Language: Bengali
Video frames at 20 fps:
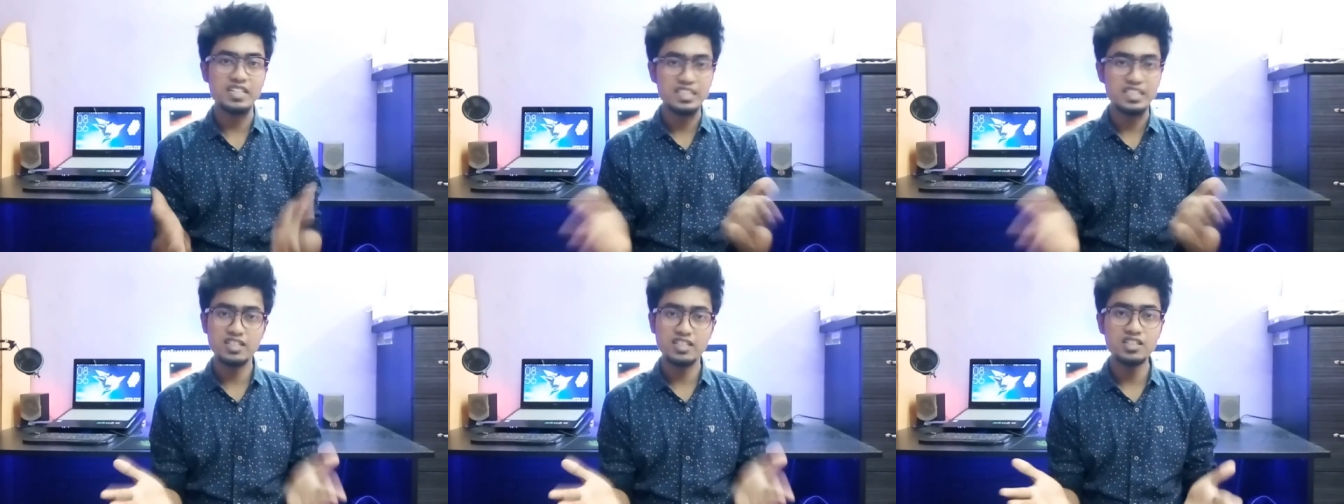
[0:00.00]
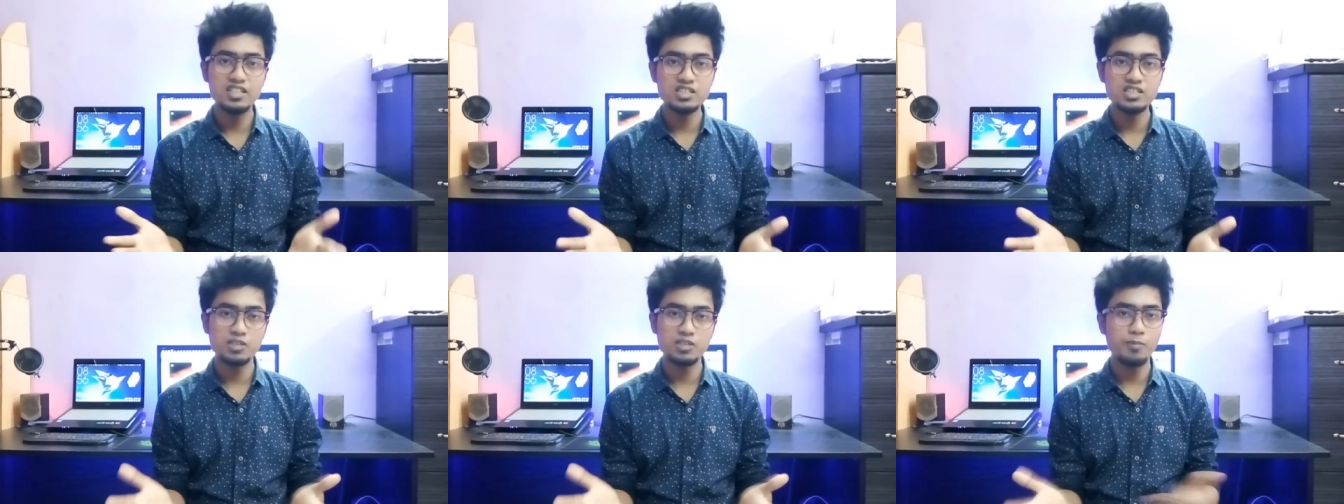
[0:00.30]

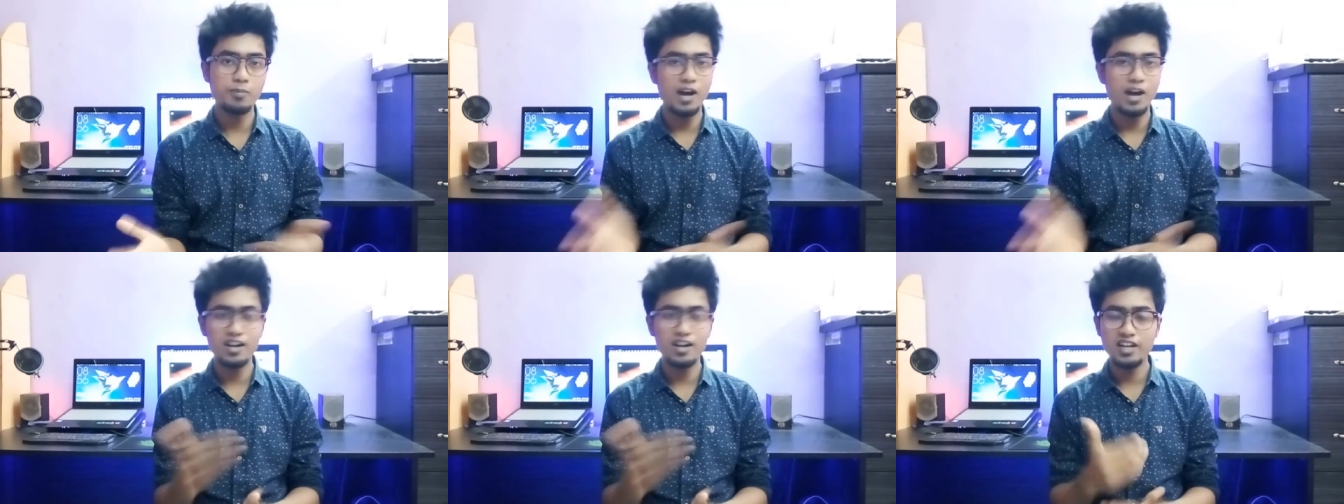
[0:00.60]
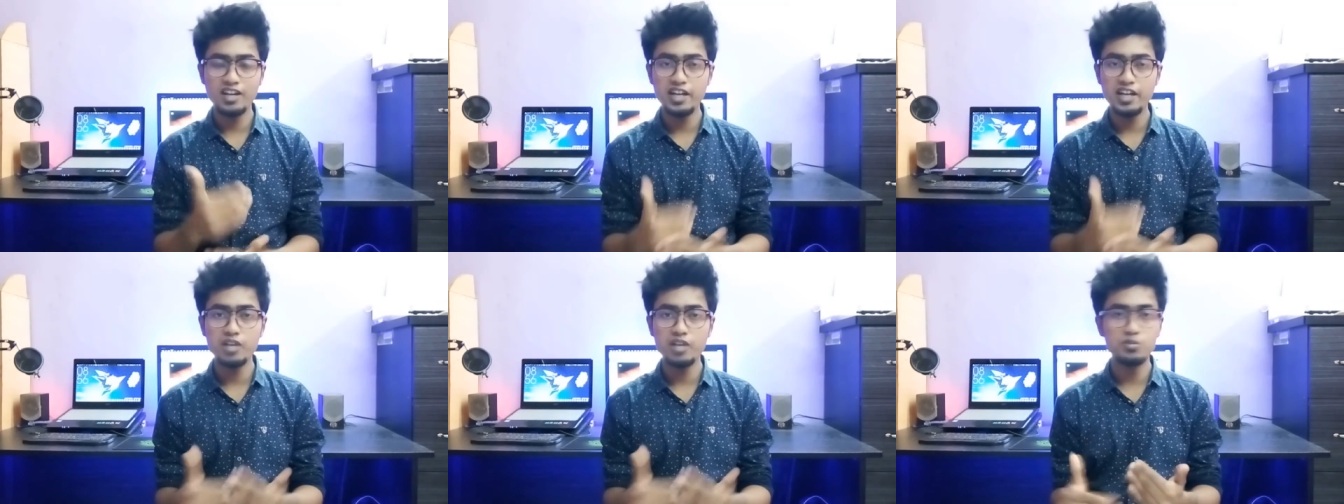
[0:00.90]
ইংলিশে
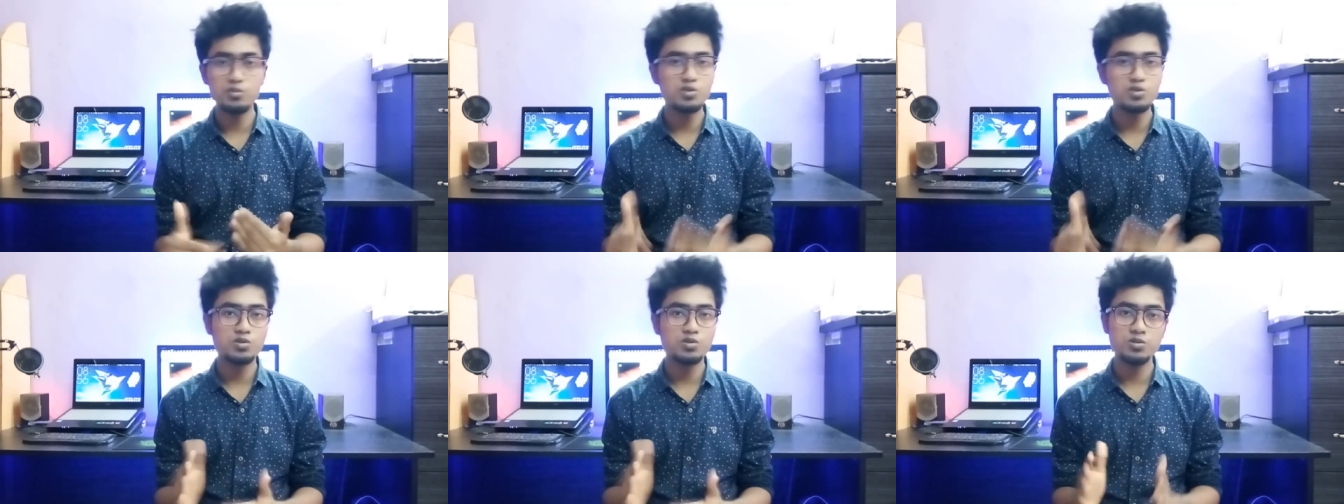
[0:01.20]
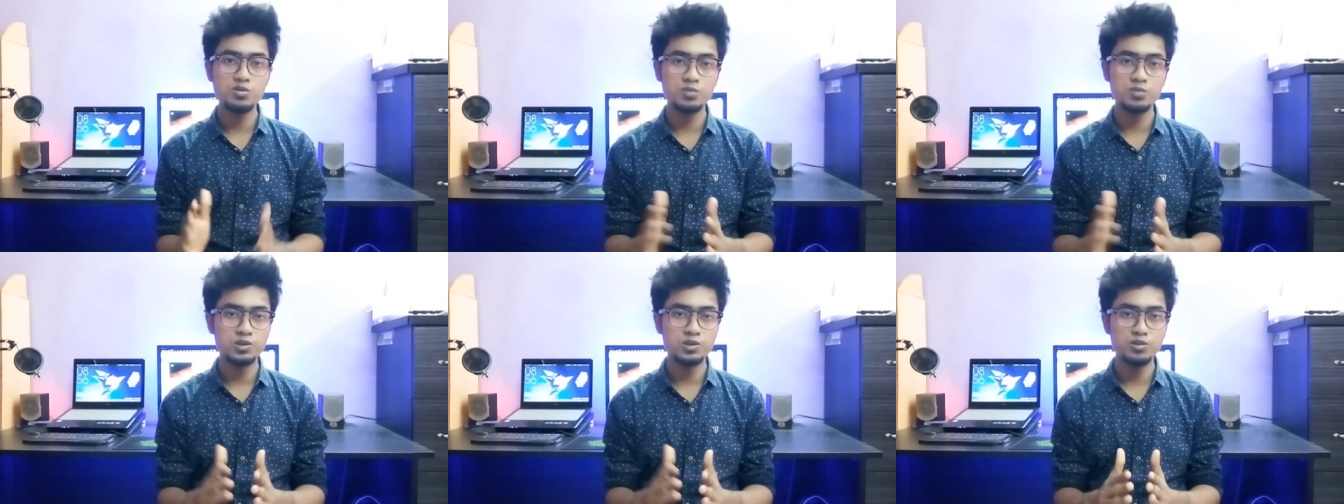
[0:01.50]
বাংলায় এমন
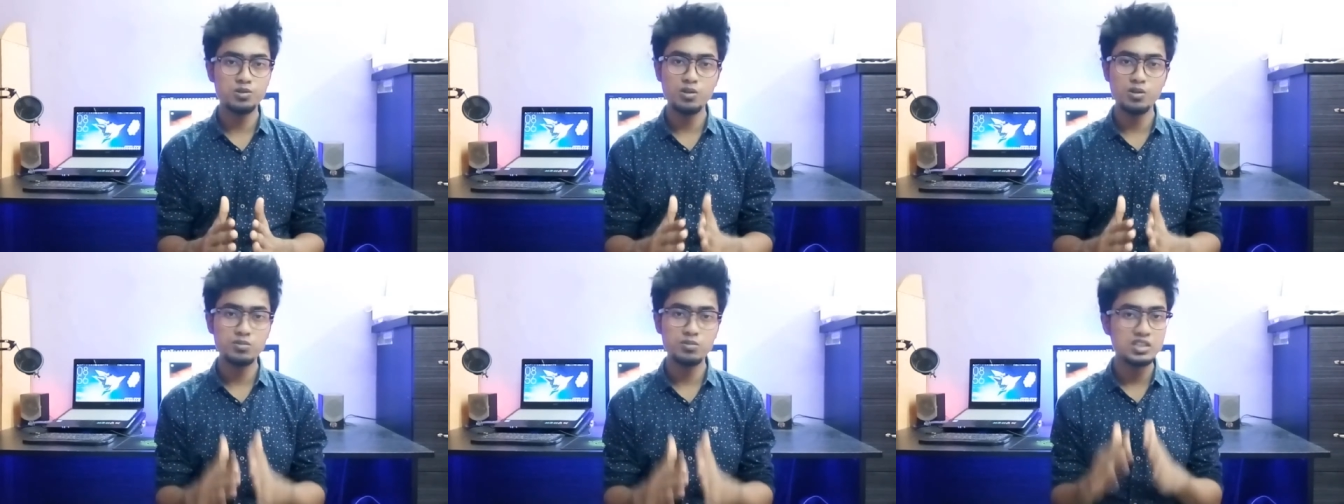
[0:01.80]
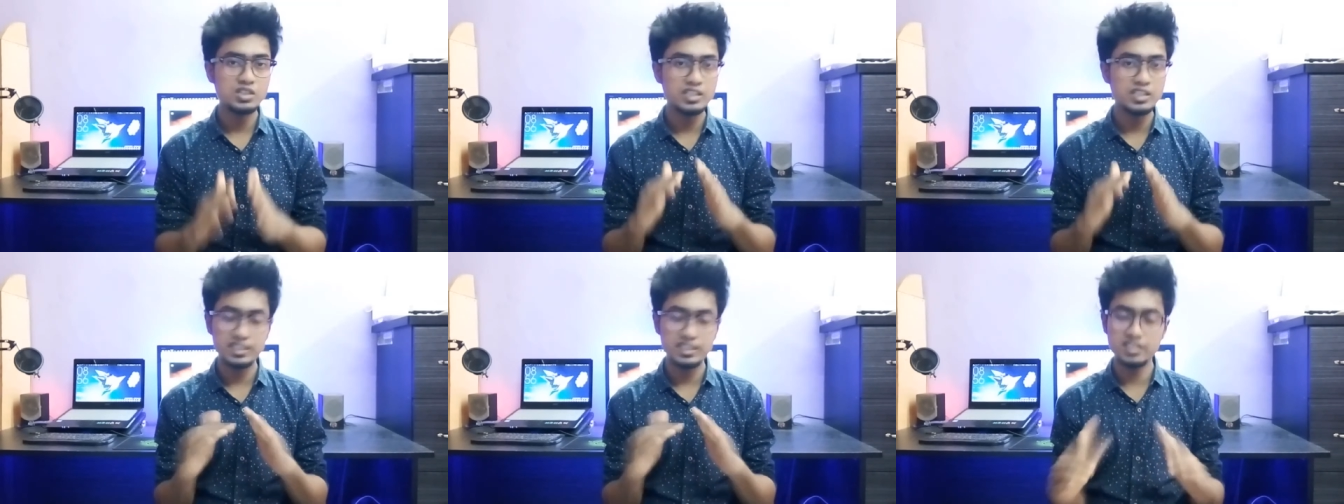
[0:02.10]
কোনো ভিডিও আমি
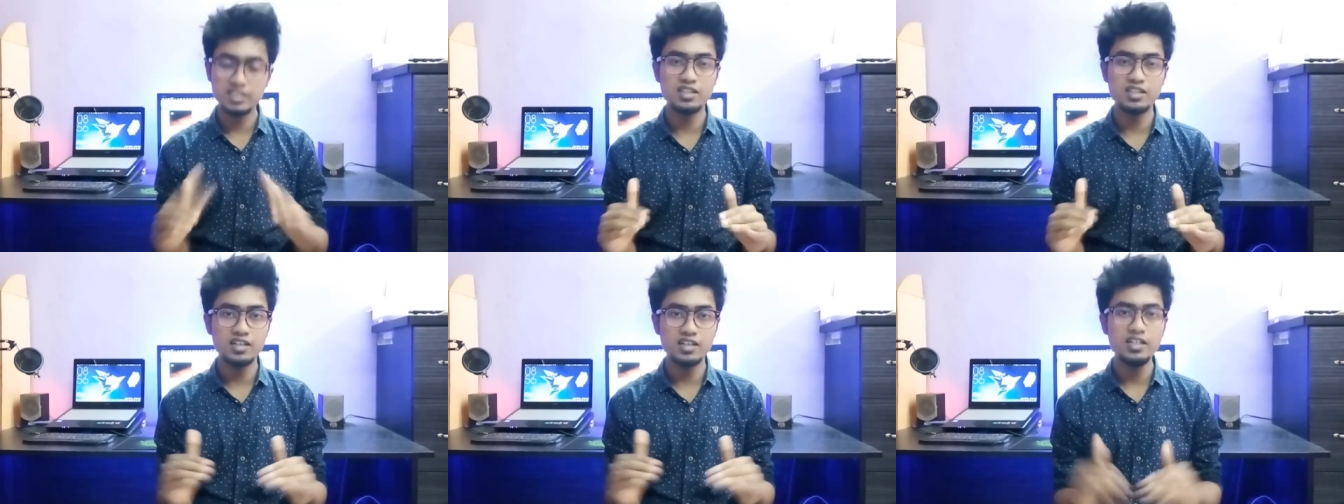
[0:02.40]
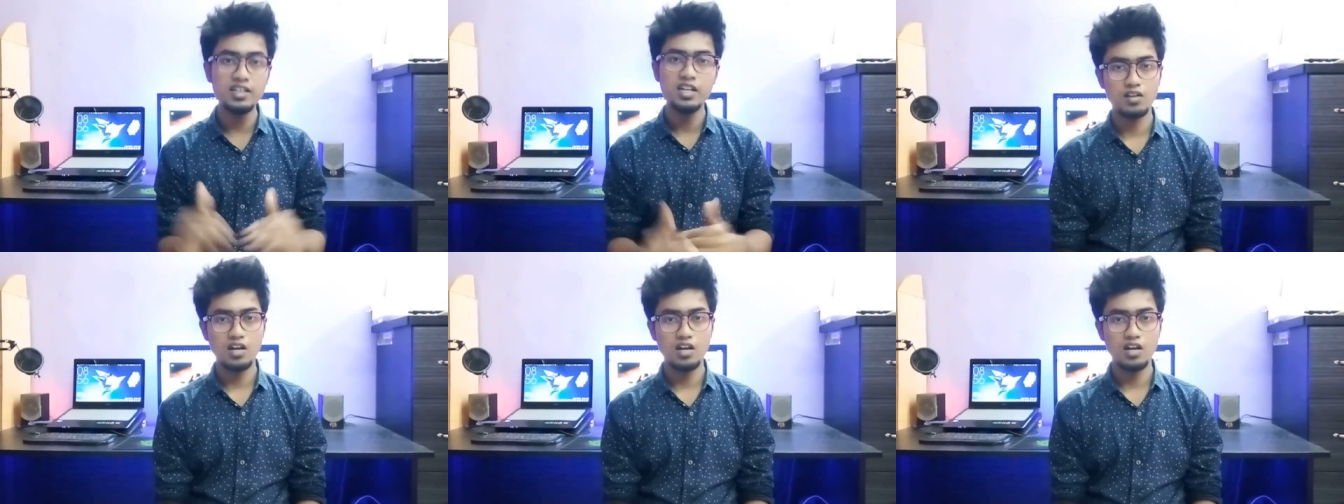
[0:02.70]
দেখি নাই